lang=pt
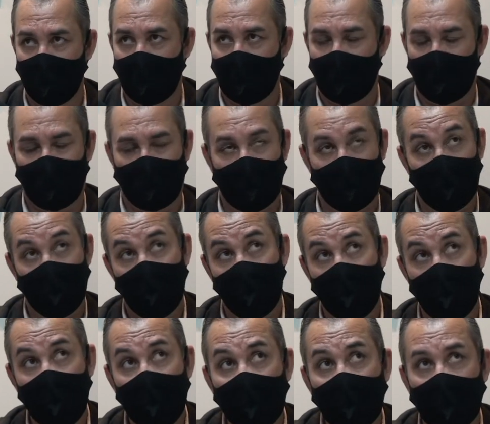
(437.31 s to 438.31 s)
A
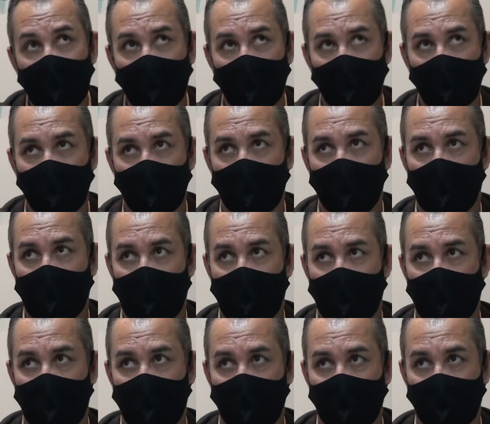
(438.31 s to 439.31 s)
pandemia não,
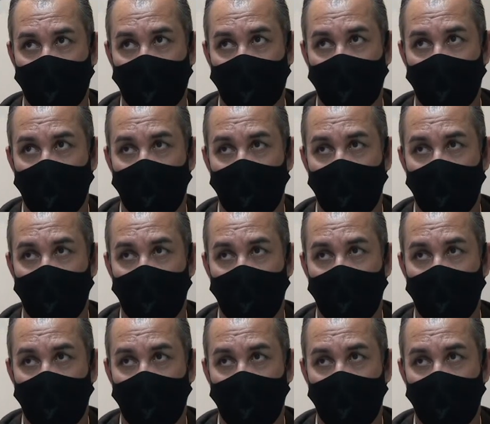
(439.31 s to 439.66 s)
mas